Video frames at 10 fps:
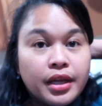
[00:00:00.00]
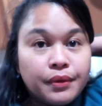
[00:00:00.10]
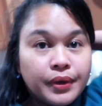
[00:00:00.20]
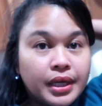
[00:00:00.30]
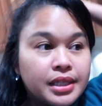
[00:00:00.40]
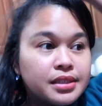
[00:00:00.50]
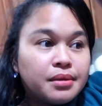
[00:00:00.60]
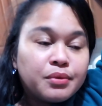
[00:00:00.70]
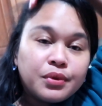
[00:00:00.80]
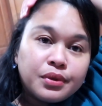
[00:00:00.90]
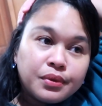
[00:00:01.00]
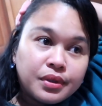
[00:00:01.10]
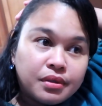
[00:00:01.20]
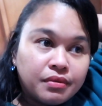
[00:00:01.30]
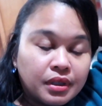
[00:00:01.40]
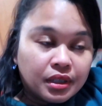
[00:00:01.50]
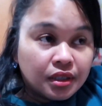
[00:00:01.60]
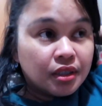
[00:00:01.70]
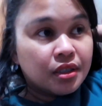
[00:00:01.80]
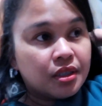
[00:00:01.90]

Anyway, guys, I'm going to end the vlog.